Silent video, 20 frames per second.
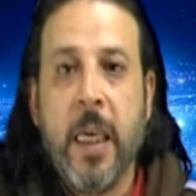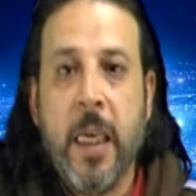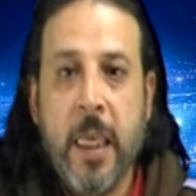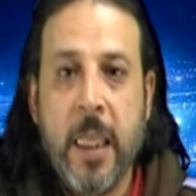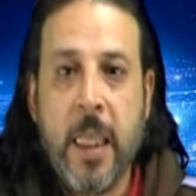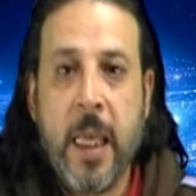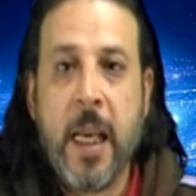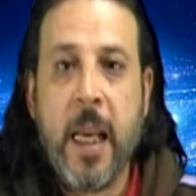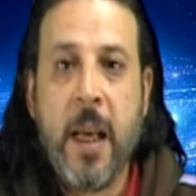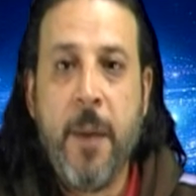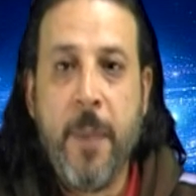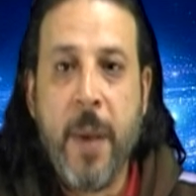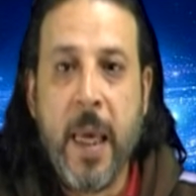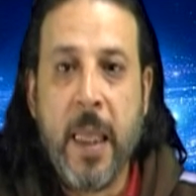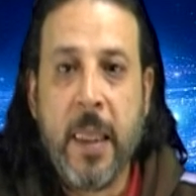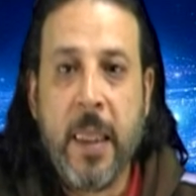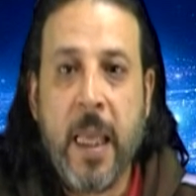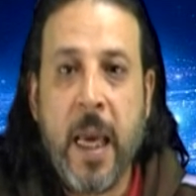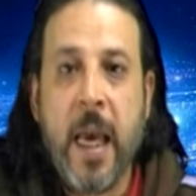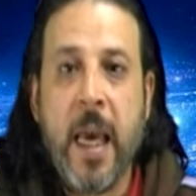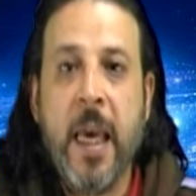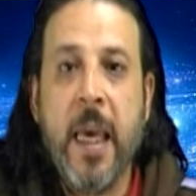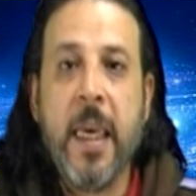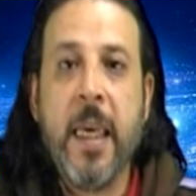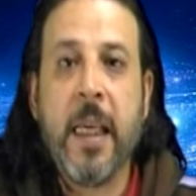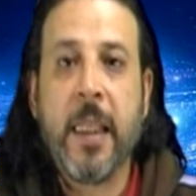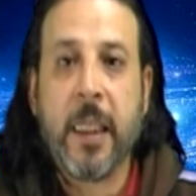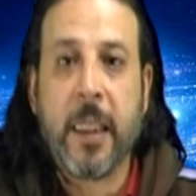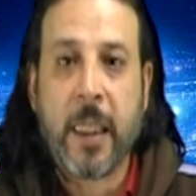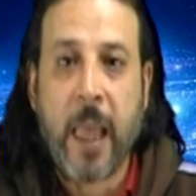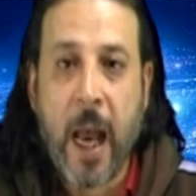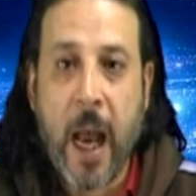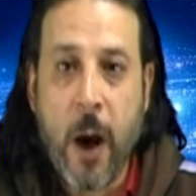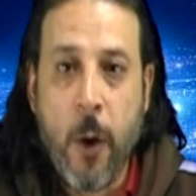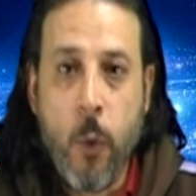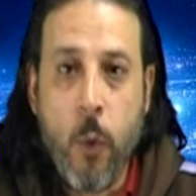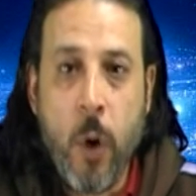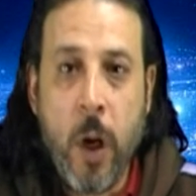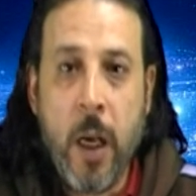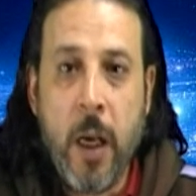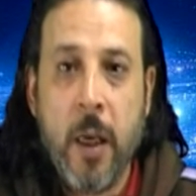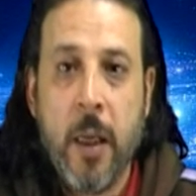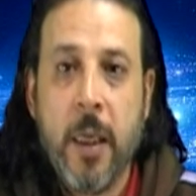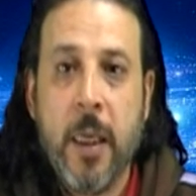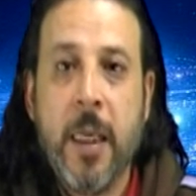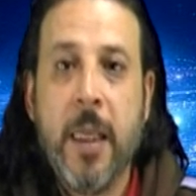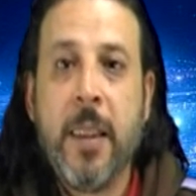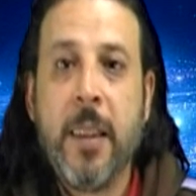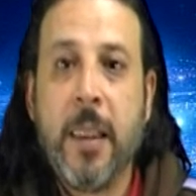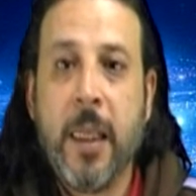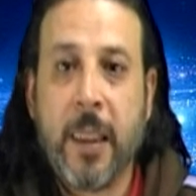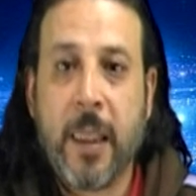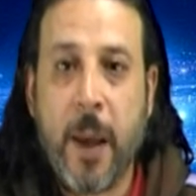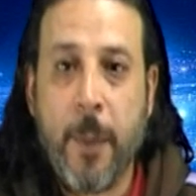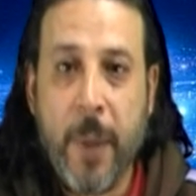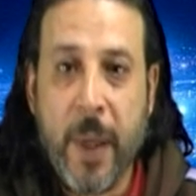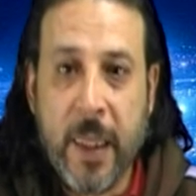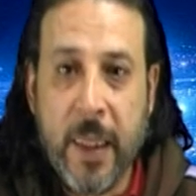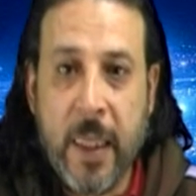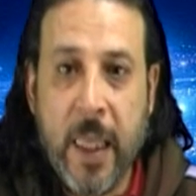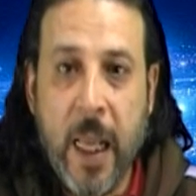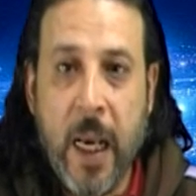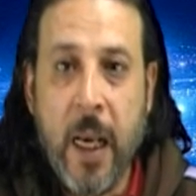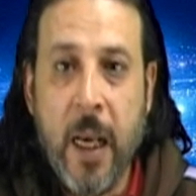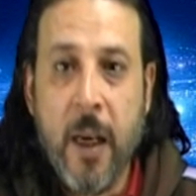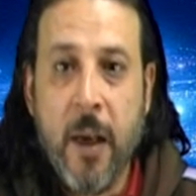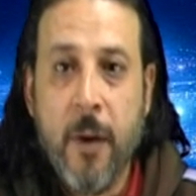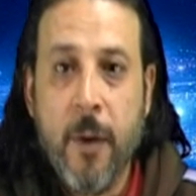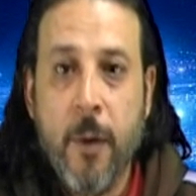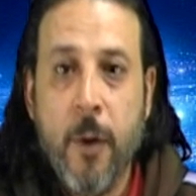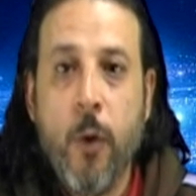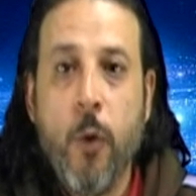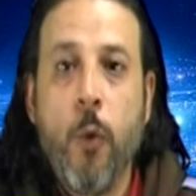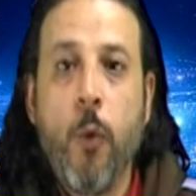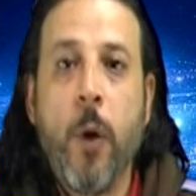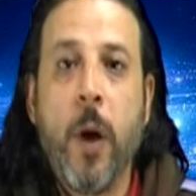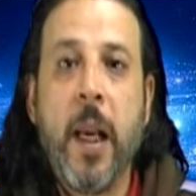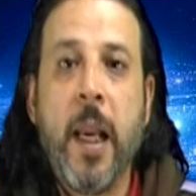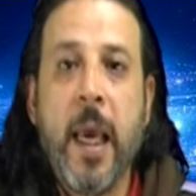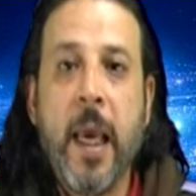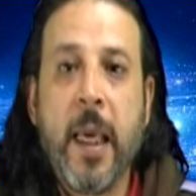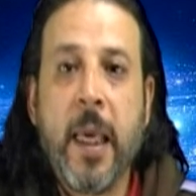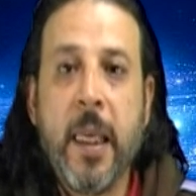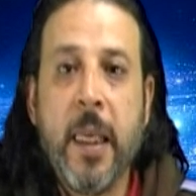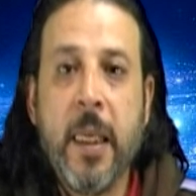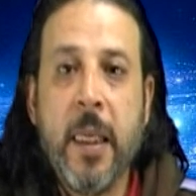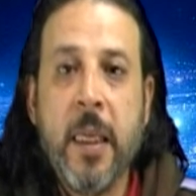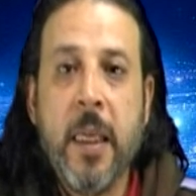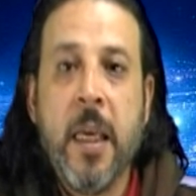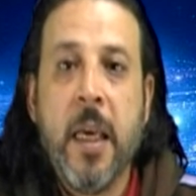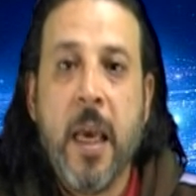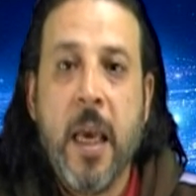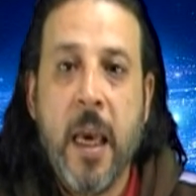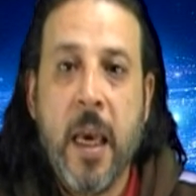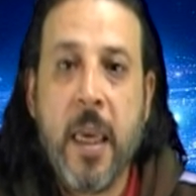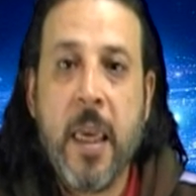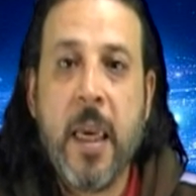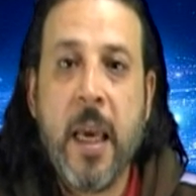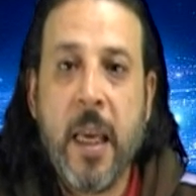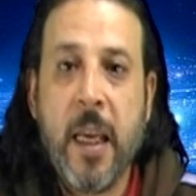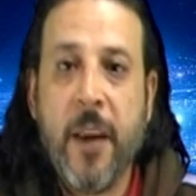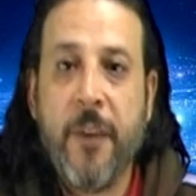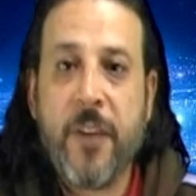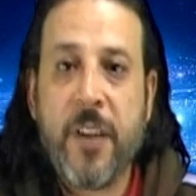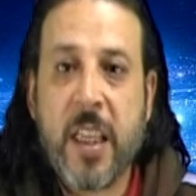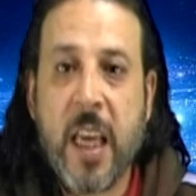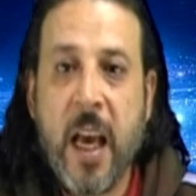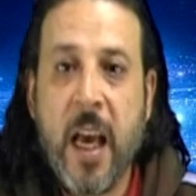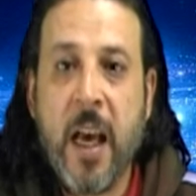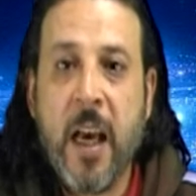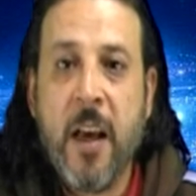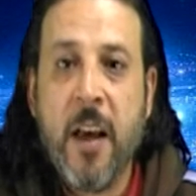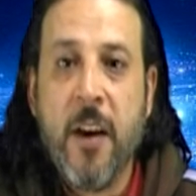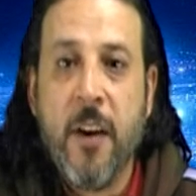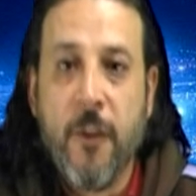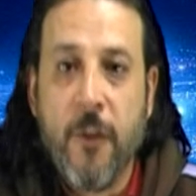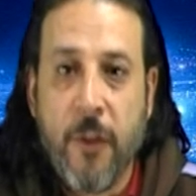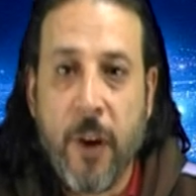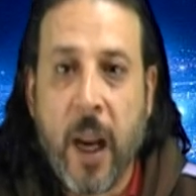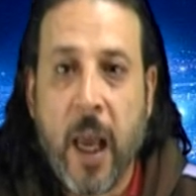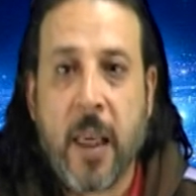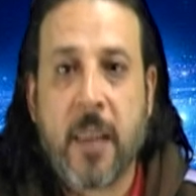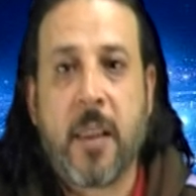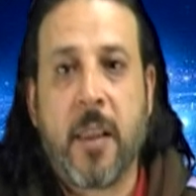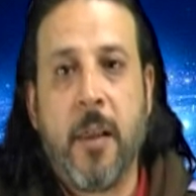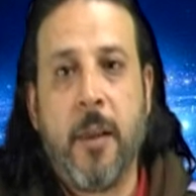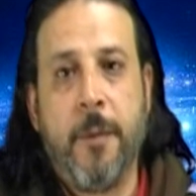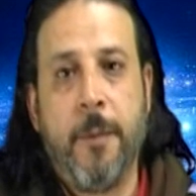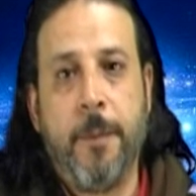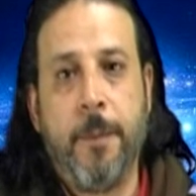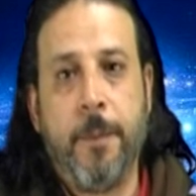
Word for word: إذا المادة هي تتحول تتبدل ولكن هي نفسها في الأصل